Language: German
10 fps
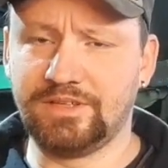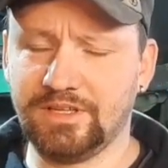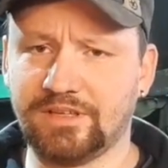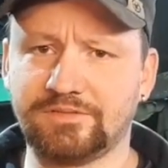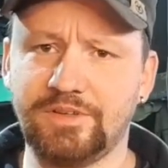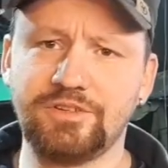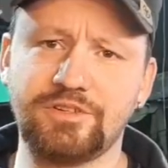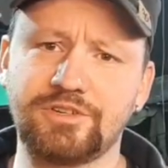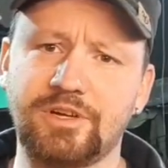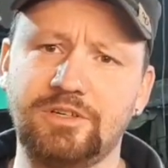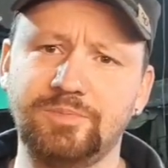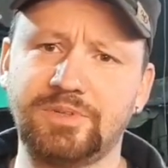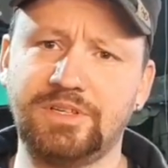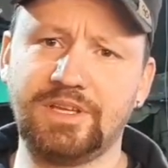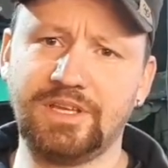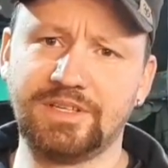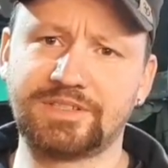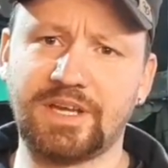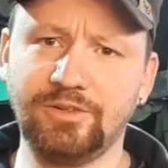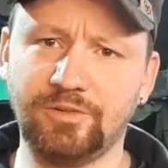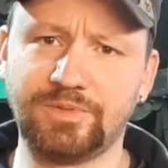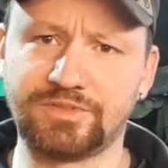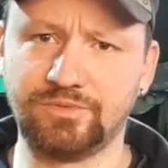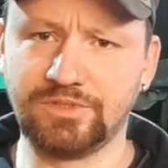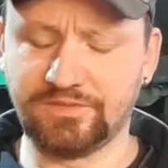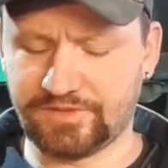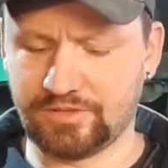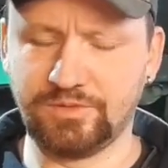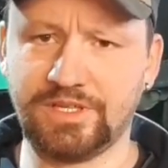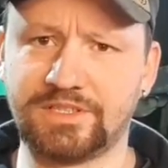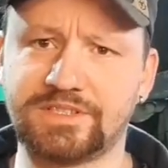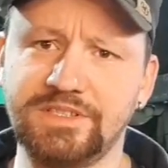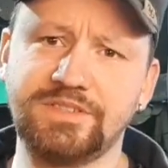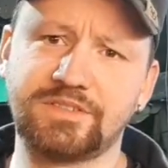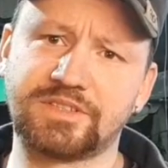die dann festgeschraubt. Die gehen jetzt auch nur bis ungefähr unter der Sitz.